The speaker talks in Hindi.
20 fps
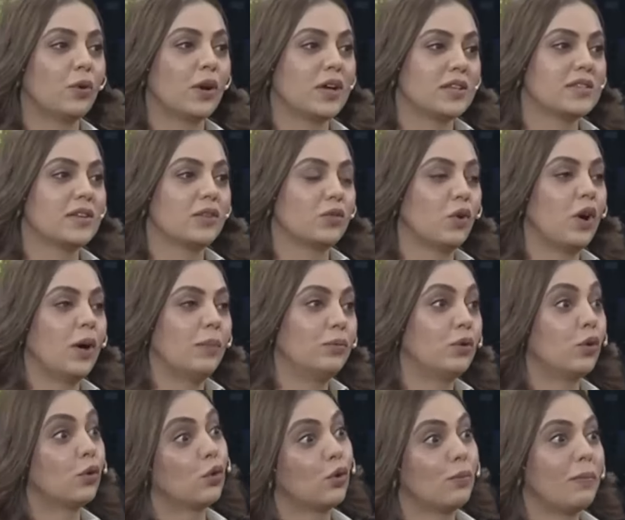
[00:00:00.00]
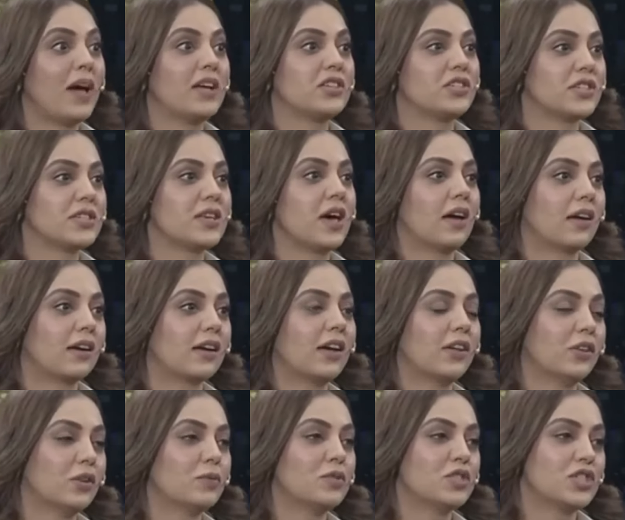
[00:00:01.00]
थोड़ा सा तो आप दोनों मैचेस हार
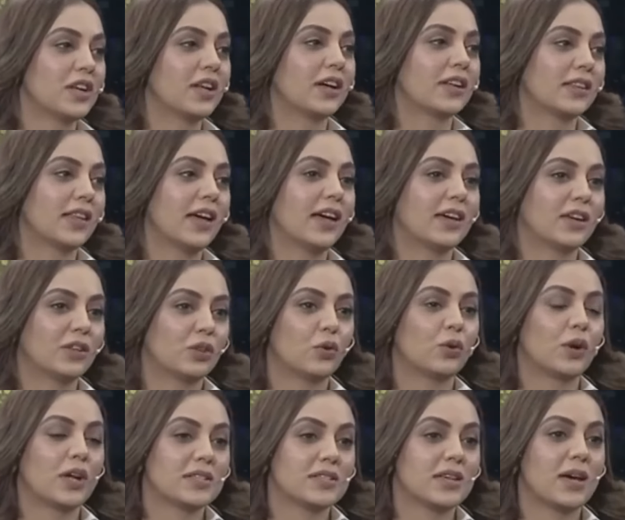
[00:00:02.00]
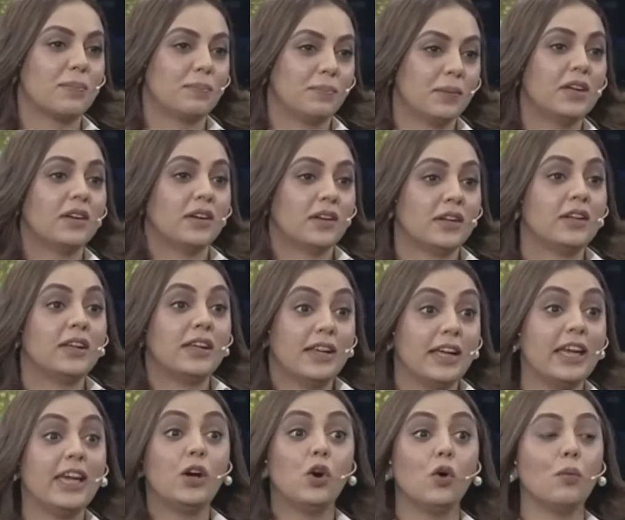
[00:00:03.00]
गए तो मुझे लगता है कि थोड़ा सा
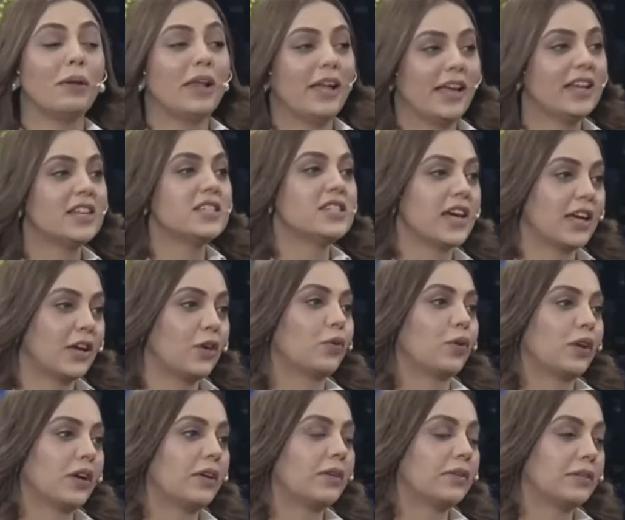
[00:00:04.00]
ईगो पे लेना चाहिए उन्हें